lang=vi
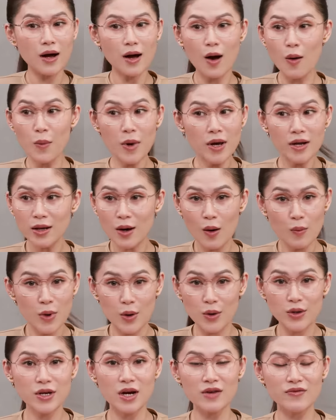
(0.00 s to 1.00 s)
không biết không
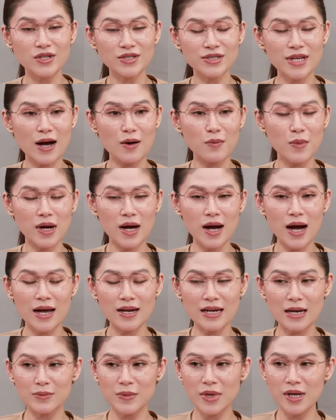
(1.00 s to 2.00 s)
hiểu lý do vì sao mà các
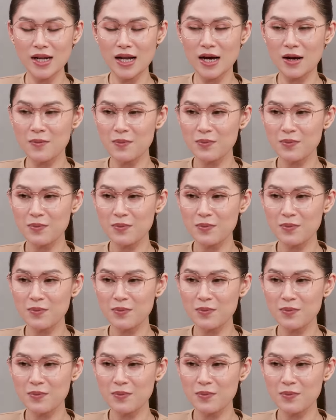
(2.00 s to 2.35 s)
anh cảm thấy là